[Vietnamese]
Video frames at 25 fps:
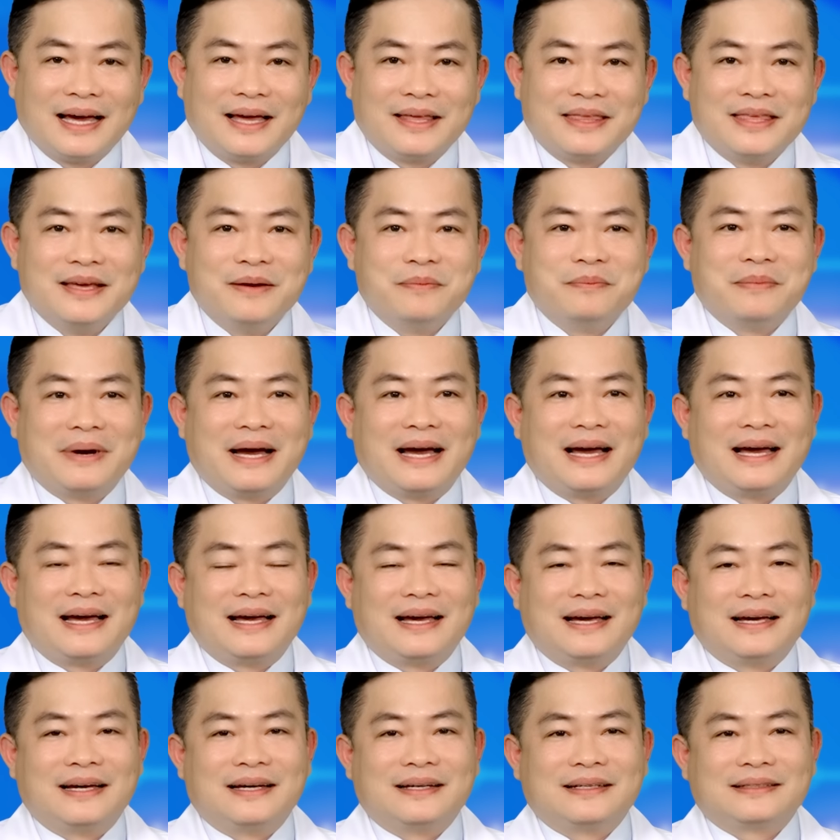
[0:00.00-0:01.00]
Nhưng
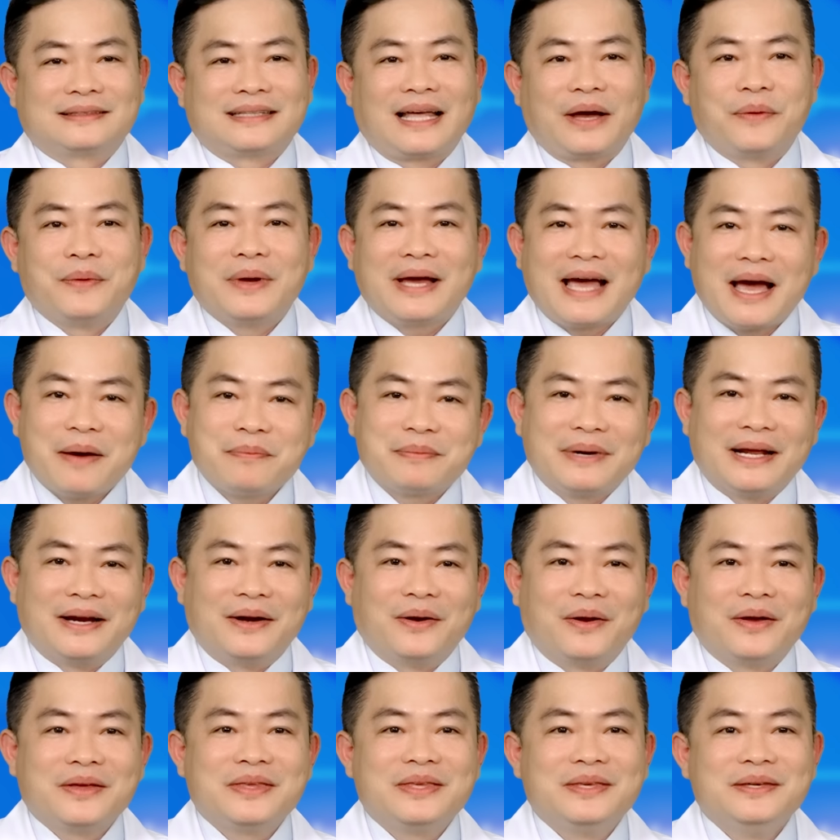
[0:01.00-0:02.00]
mà tăng huyết áp này
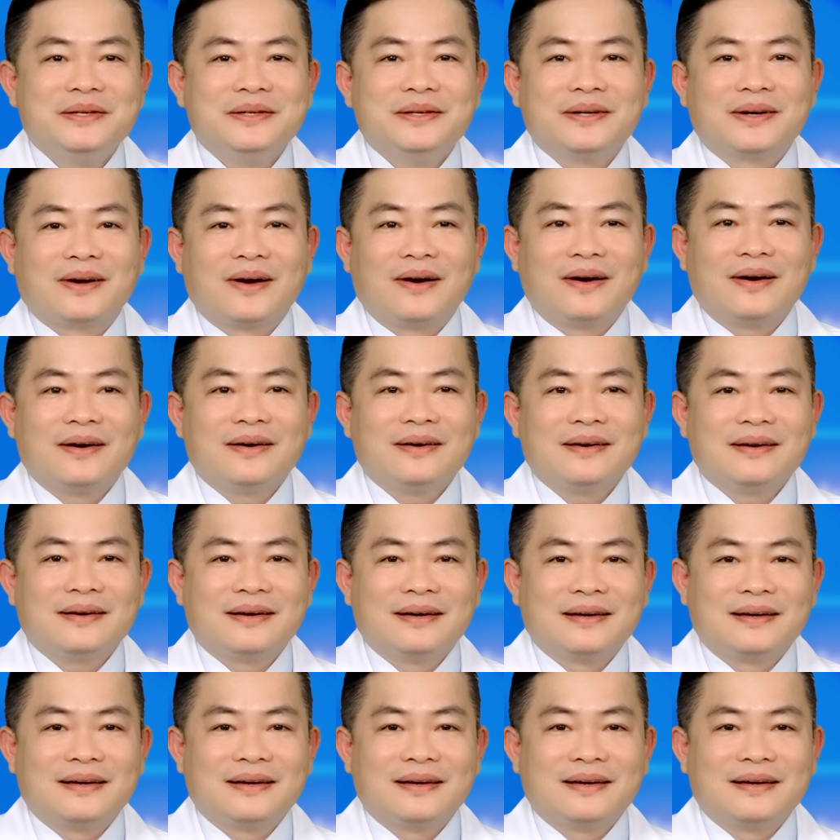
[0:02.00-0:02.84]
nó chưa có